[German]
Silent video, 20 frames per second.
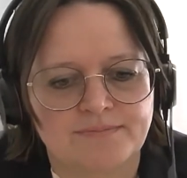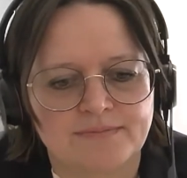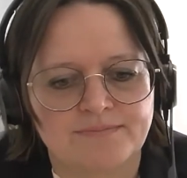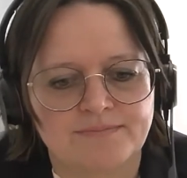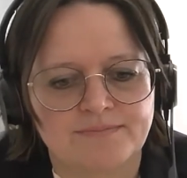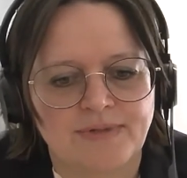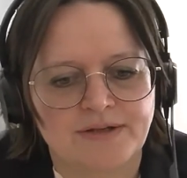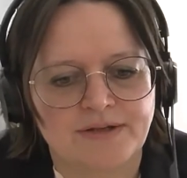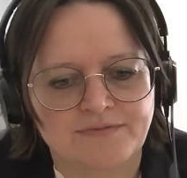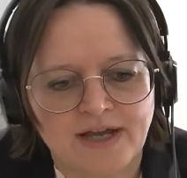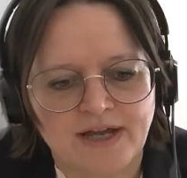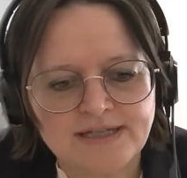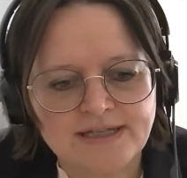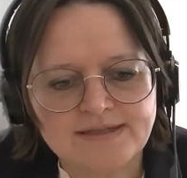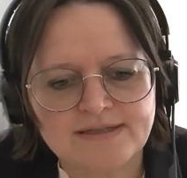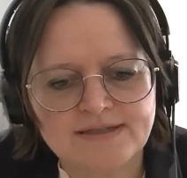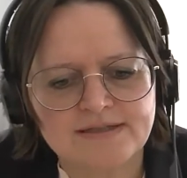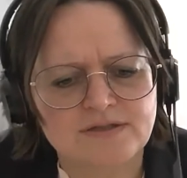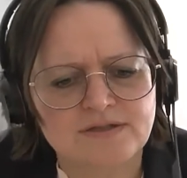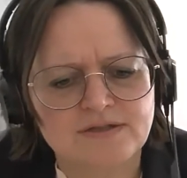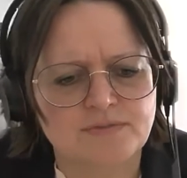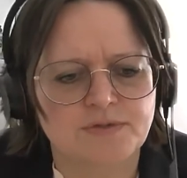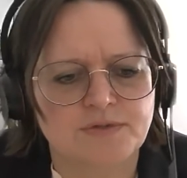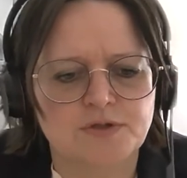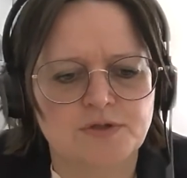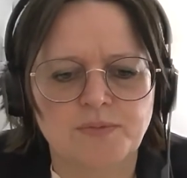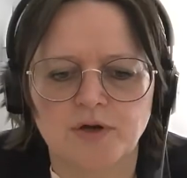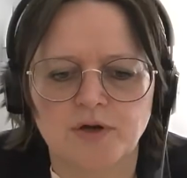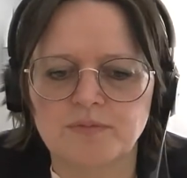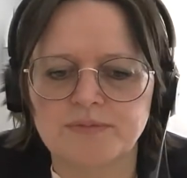man weiß dass zum
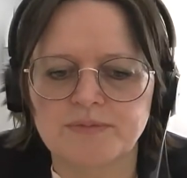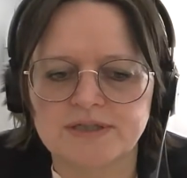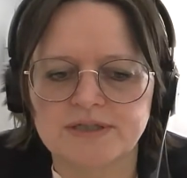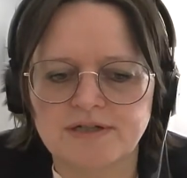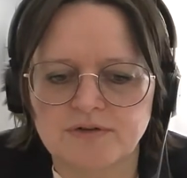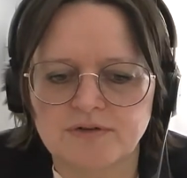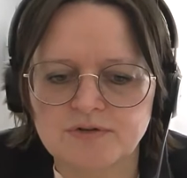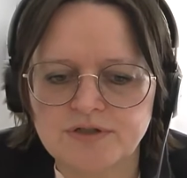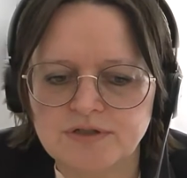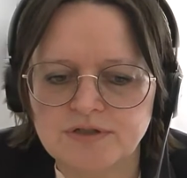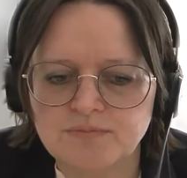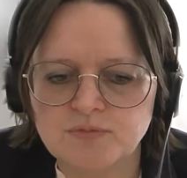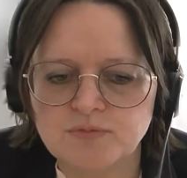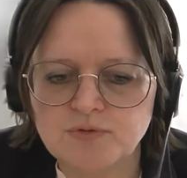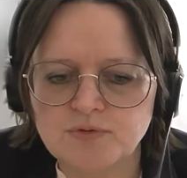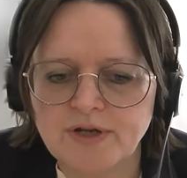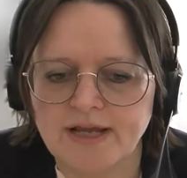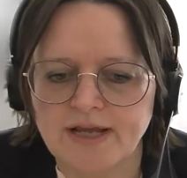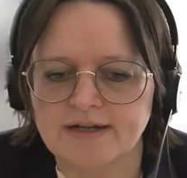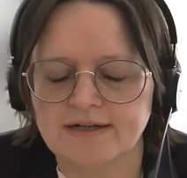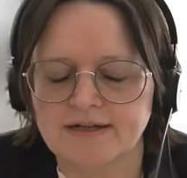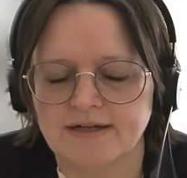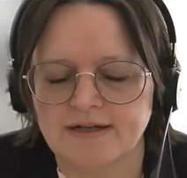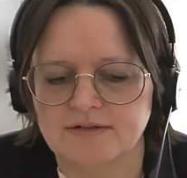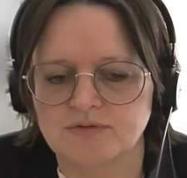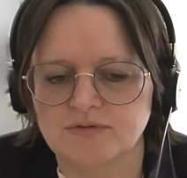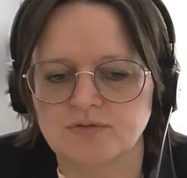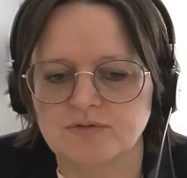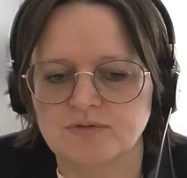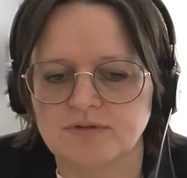Beispiel auch mit
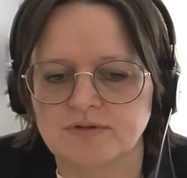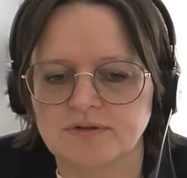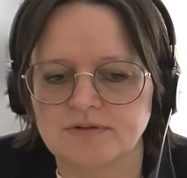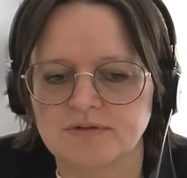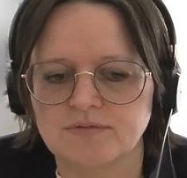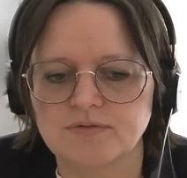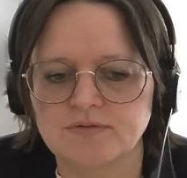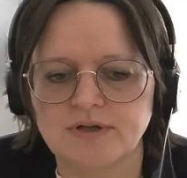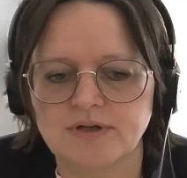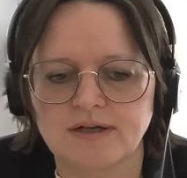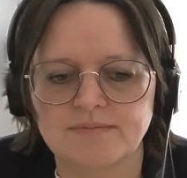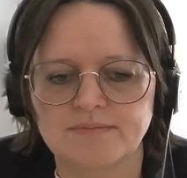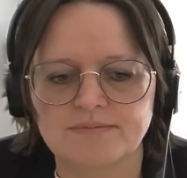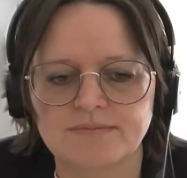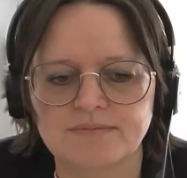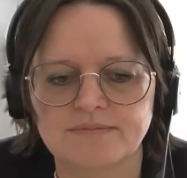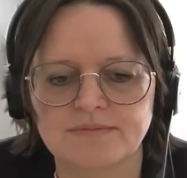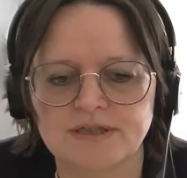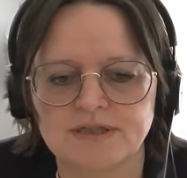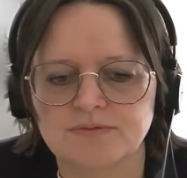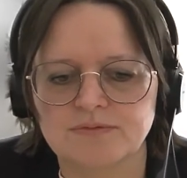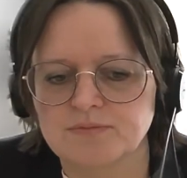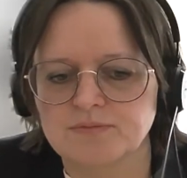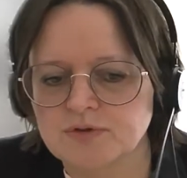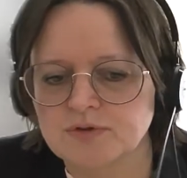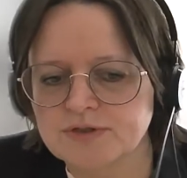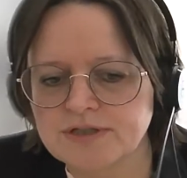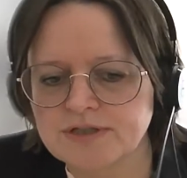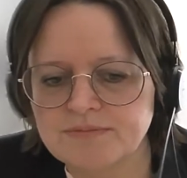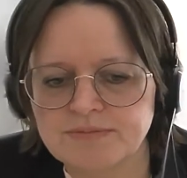Autoimmunerkrankungen oder mit
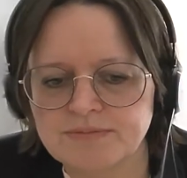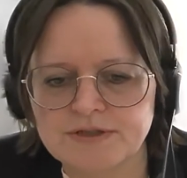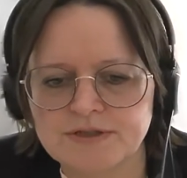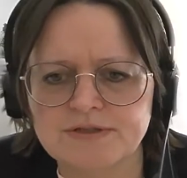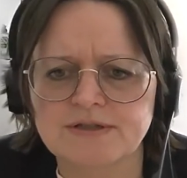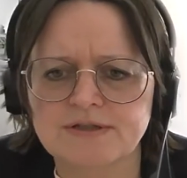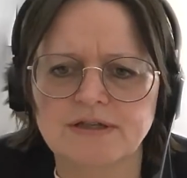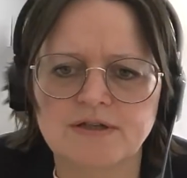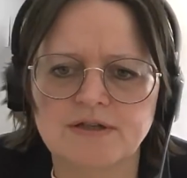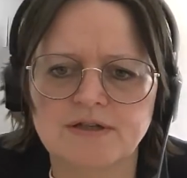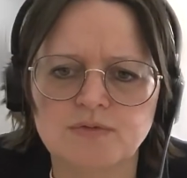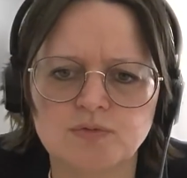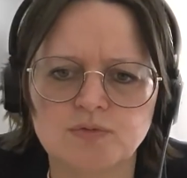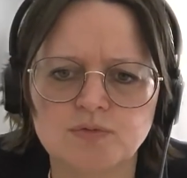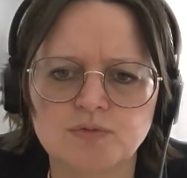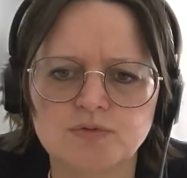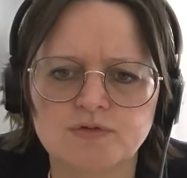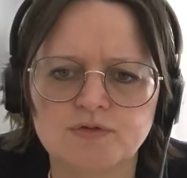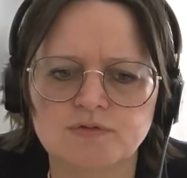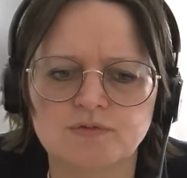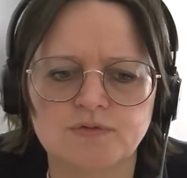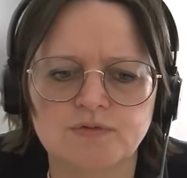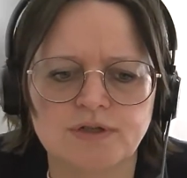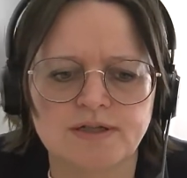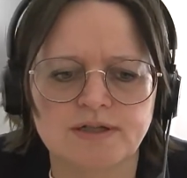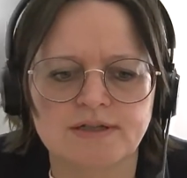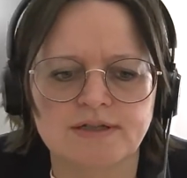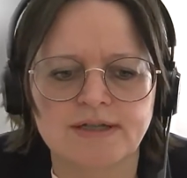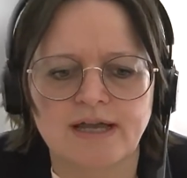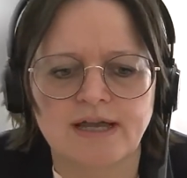Multiple Sklerose
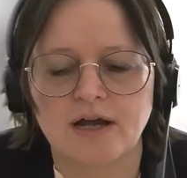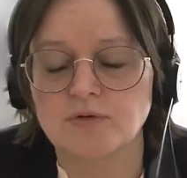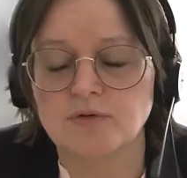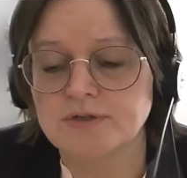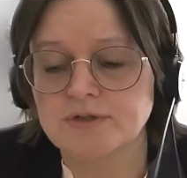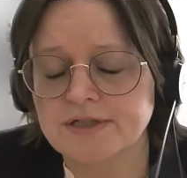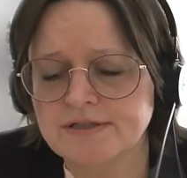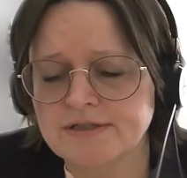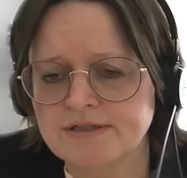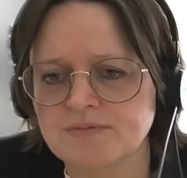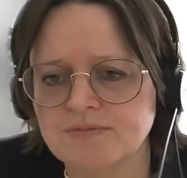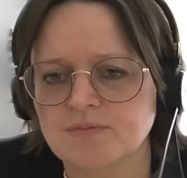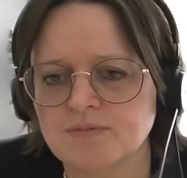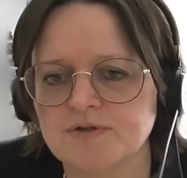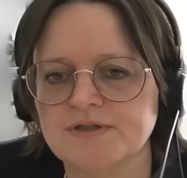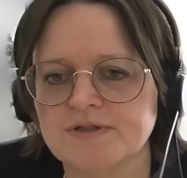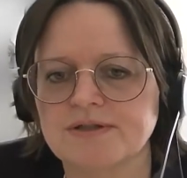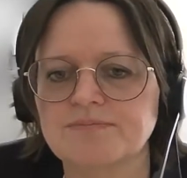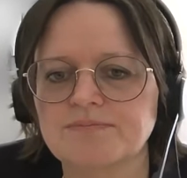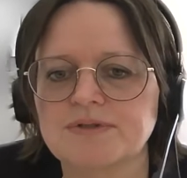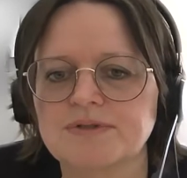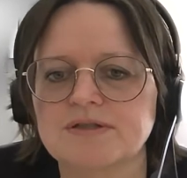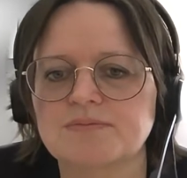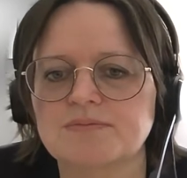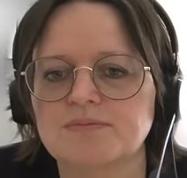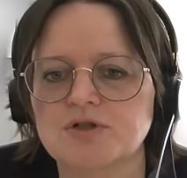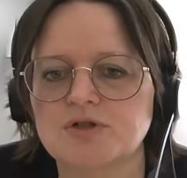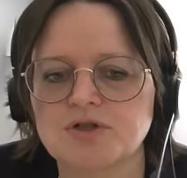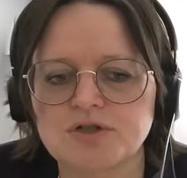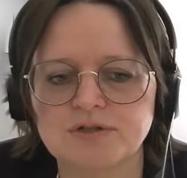oder Autismus gibt es
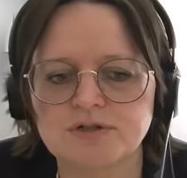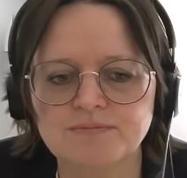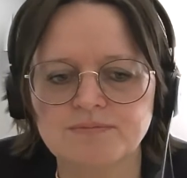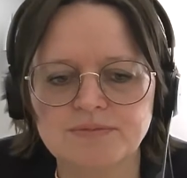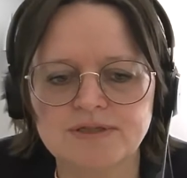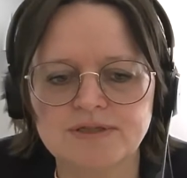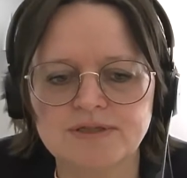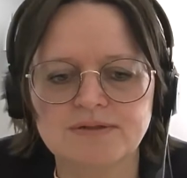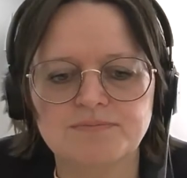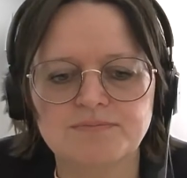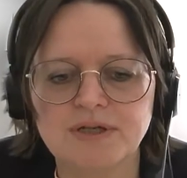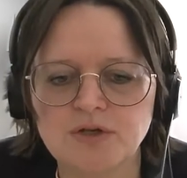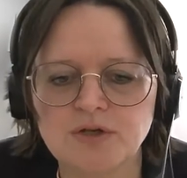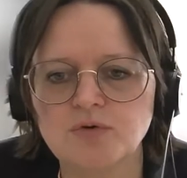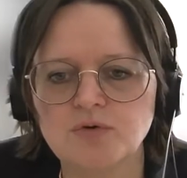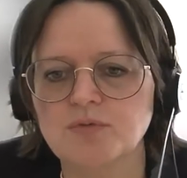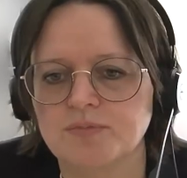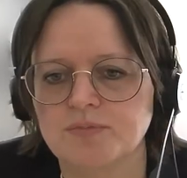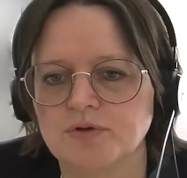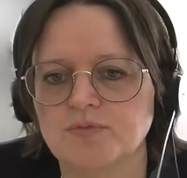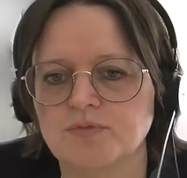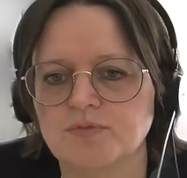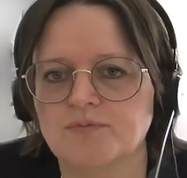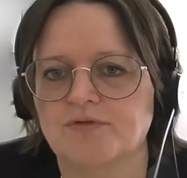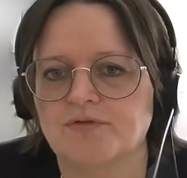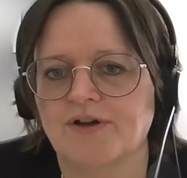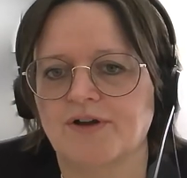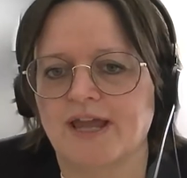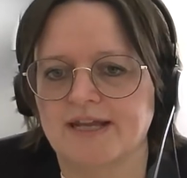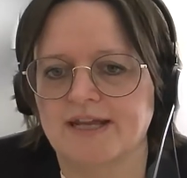bestimmte
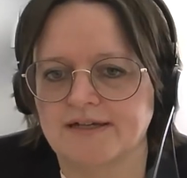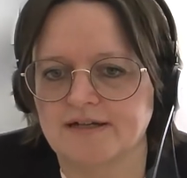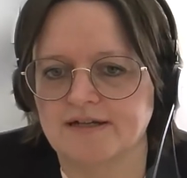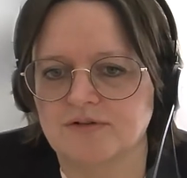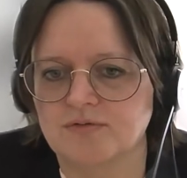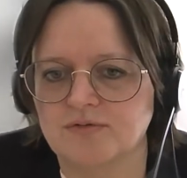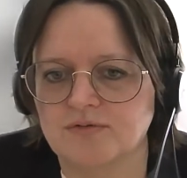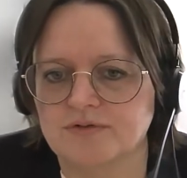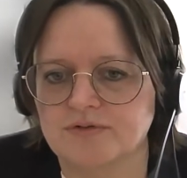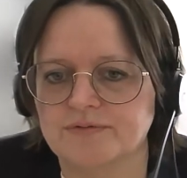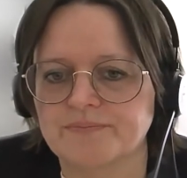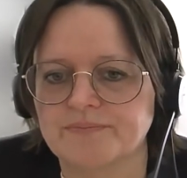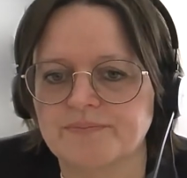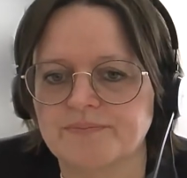Mikrobiomveränderungen.